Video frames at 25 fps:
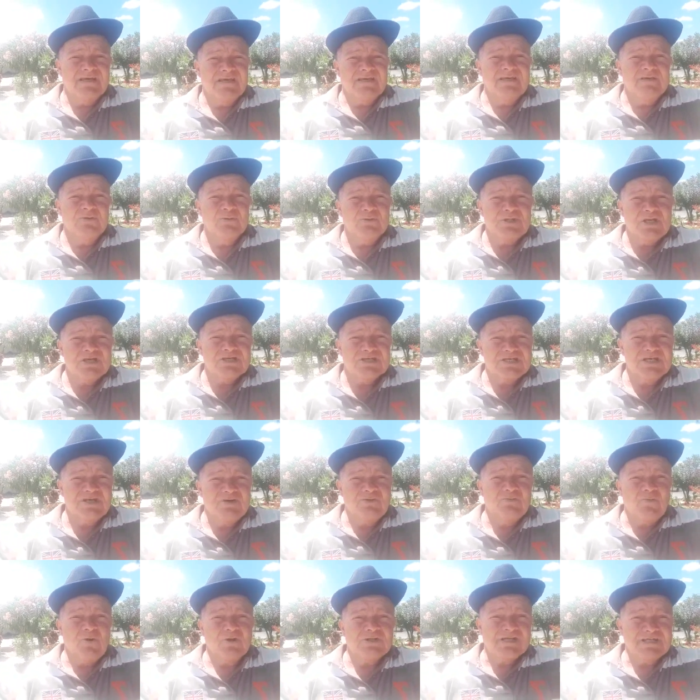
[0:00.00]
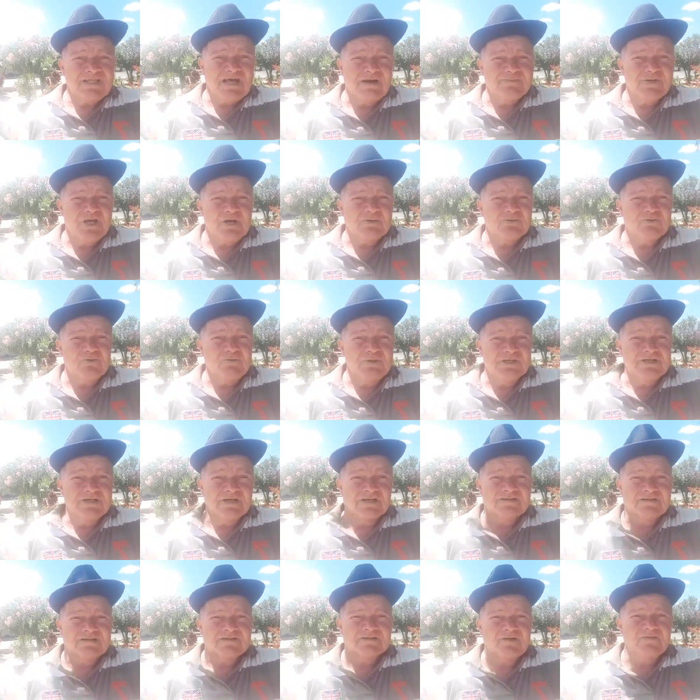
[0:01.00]
E o terceiro moto é da minha
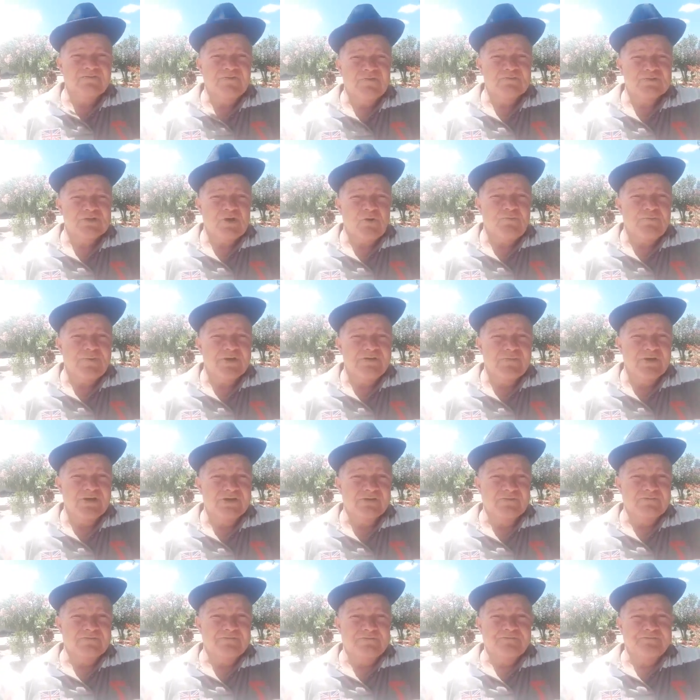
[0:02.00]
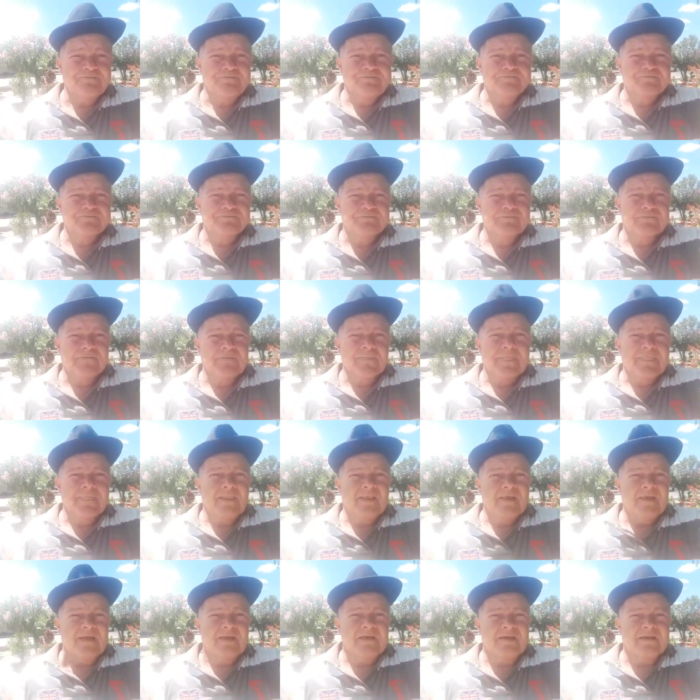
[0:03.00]
autoria. Então vamos ao primeiro.
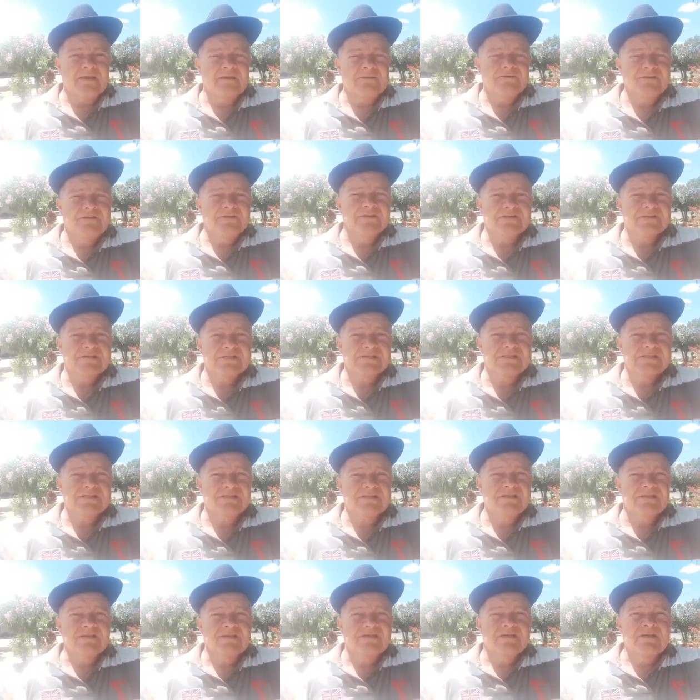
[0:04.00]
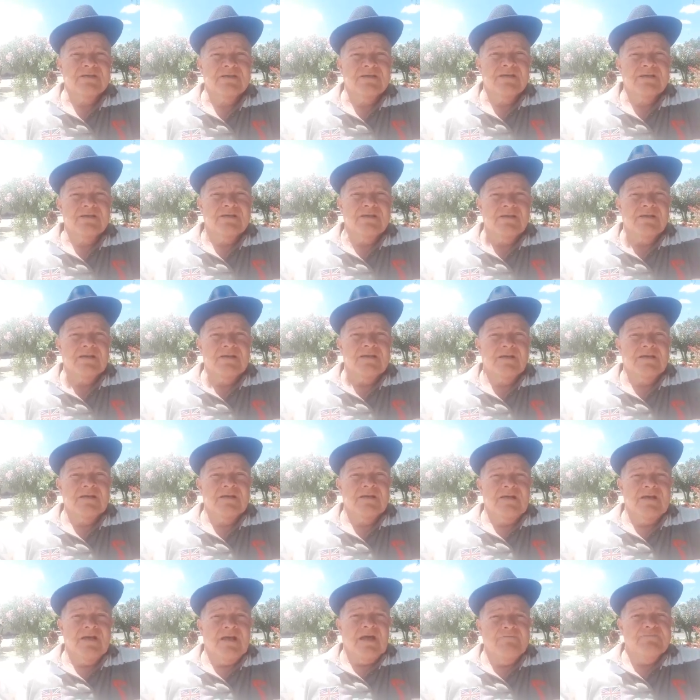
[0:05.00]
Eu disse.
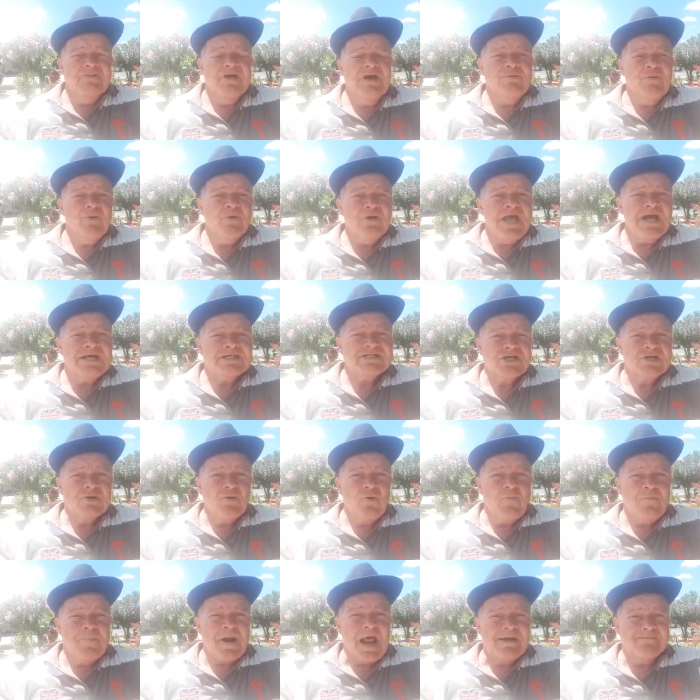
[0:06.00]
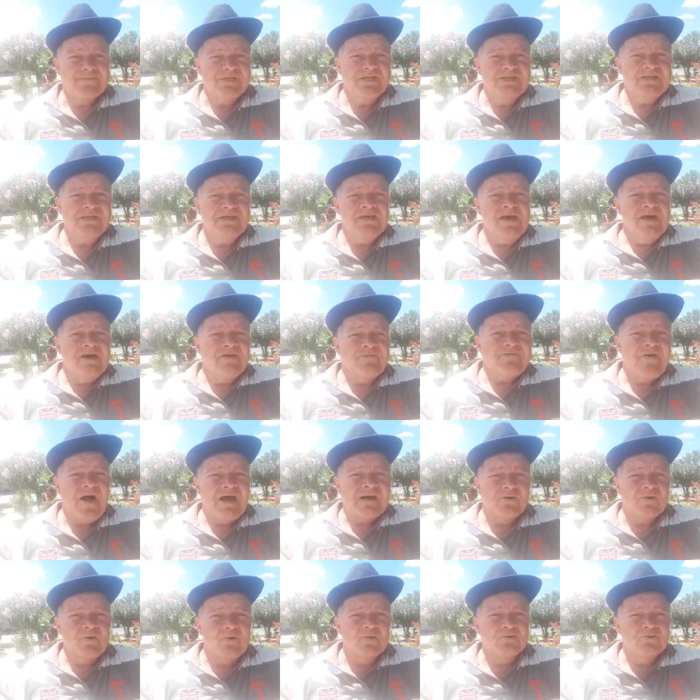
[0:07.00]
Minha mulher chegou para mim,
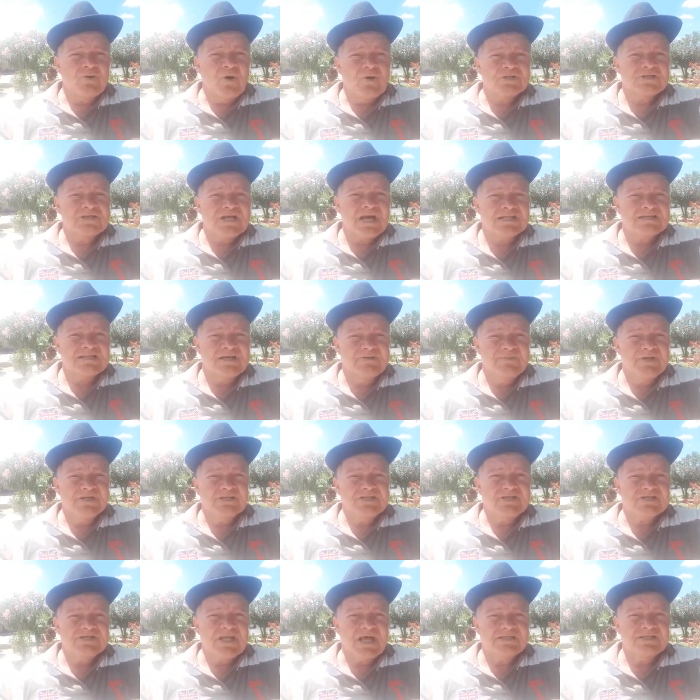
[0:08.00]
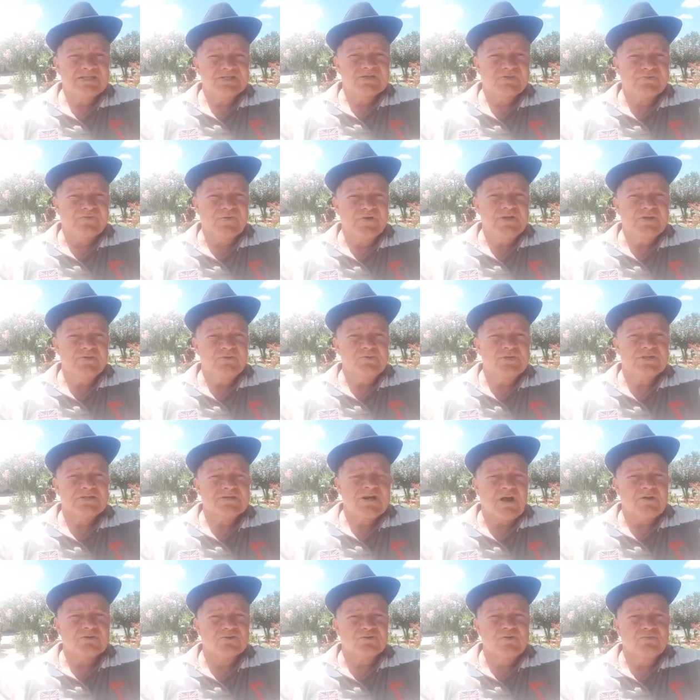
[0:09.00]
falou: o nosso casamento está desfeito. Isso
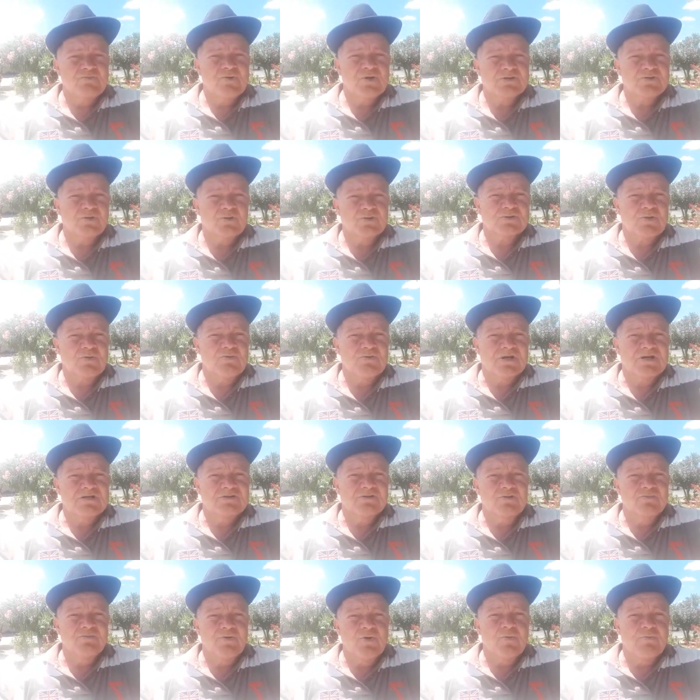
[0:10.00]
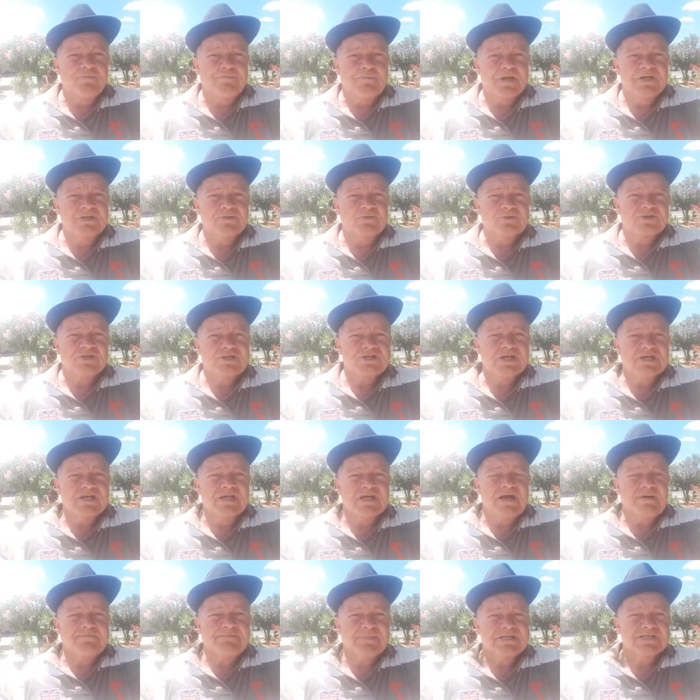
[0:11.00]
causou uma dor tão grande no meu peito que
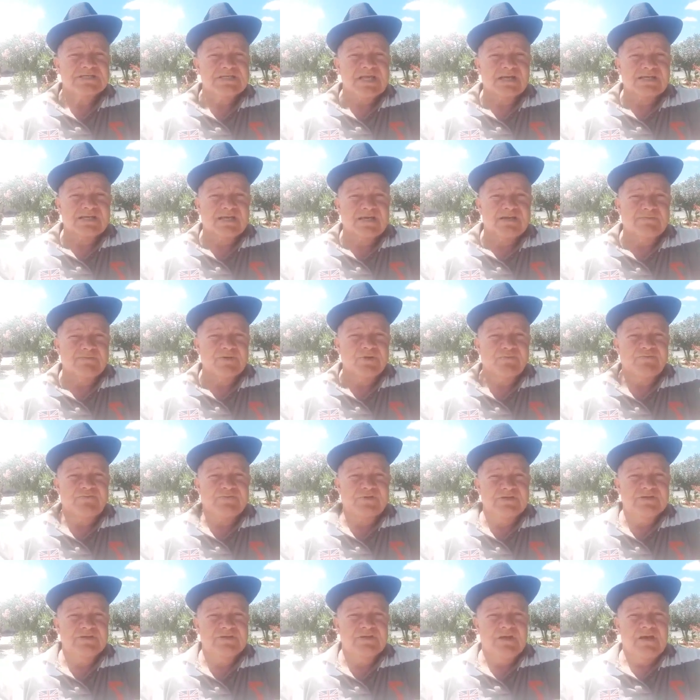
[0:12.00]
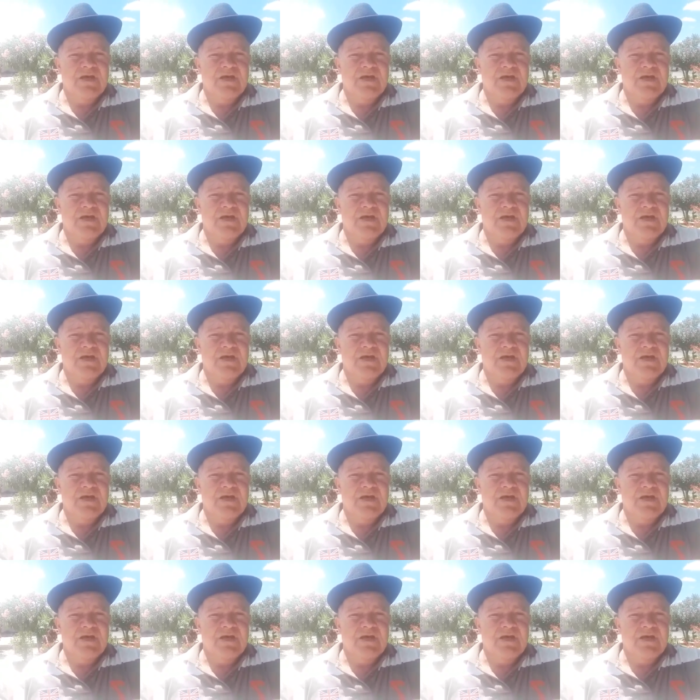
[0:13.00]
cheguei a pensar que era meu fim.